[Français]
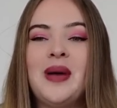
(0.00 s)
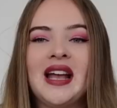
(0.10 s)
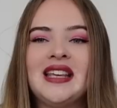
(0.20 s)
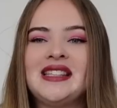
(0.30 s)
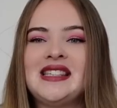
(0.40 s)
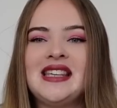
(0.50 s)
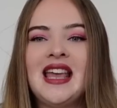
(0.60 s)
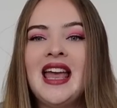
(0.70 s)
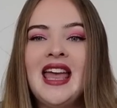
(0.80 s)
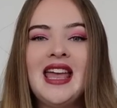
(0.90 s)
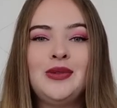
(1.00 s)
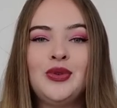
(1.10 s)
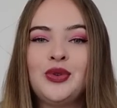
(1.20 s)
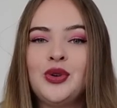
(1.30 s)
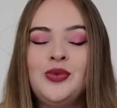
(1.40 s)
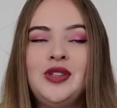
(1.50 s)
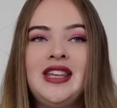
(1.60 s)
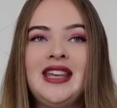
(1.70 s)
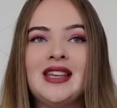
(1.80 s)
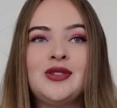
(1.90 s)
marketing et de
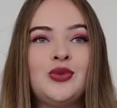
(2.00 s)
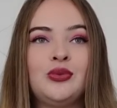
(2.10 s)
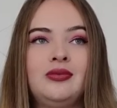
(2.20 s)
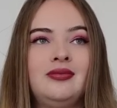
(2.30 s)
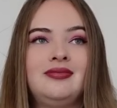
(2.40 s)
communication,